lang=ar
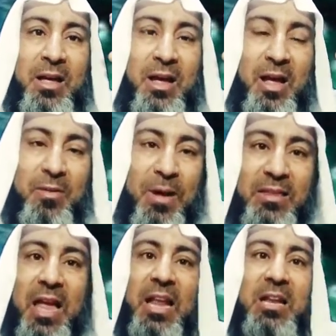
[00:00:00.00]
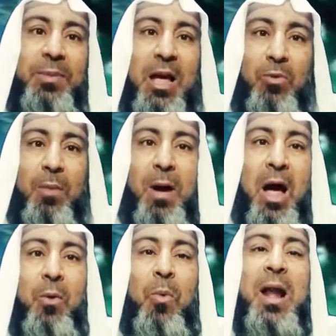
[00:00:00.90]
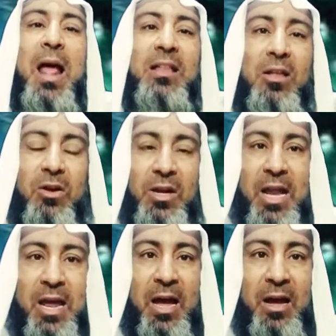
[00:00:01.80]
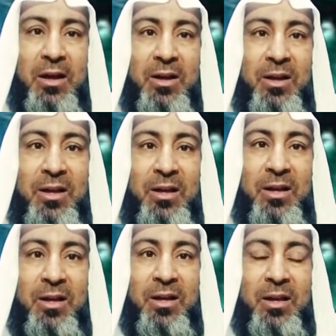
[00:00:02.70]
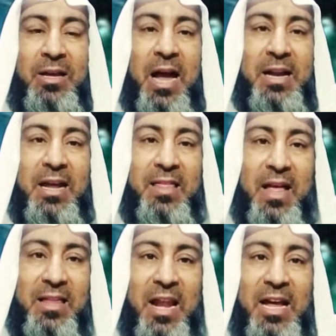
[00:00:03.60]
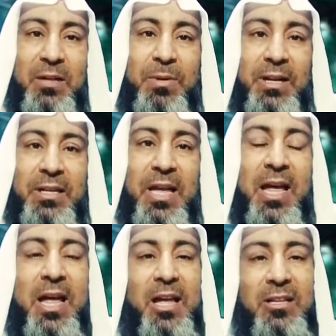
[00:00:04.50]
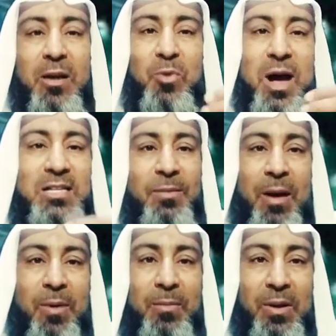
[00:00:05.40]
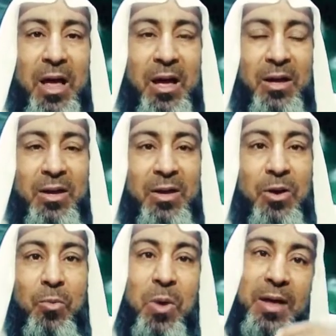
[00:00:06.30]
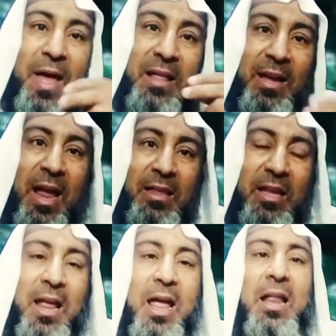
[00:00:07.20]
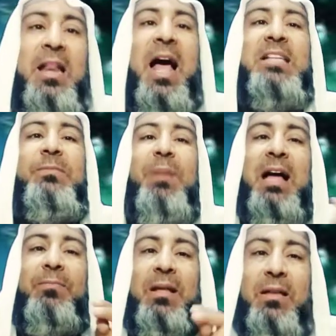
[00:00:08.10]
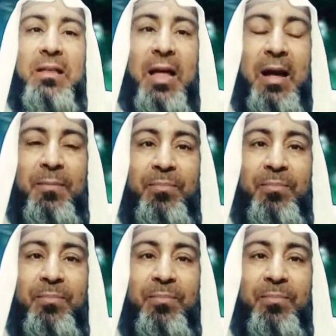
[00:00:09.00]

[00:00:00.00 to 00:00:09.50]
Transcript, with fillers: المنطقة اللي بها الوباء ولا تدخل إليها يعني إذا طلعت من عتها أنت محاصب أمام الله واذا دخلت لها لازم بعد ما تطلع